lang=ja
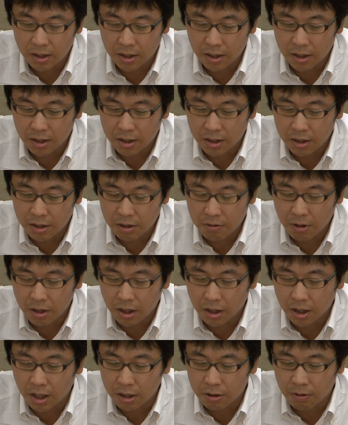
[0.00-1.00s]
えー、違和
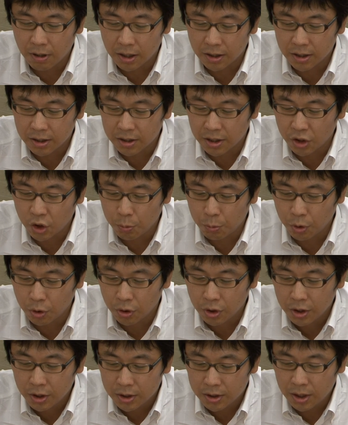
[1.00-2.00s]
感があるわけですけれど
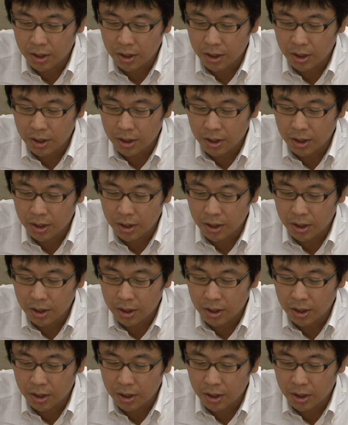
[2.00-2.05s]
も、